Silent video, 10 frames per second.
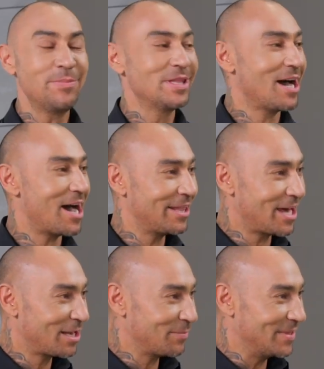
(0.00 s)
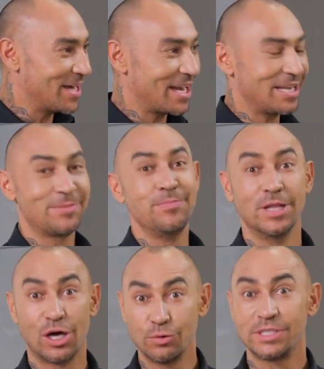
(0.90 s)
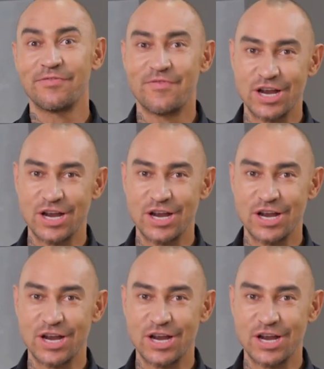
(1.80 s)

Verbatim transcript: Именно она нам дарит Беларусь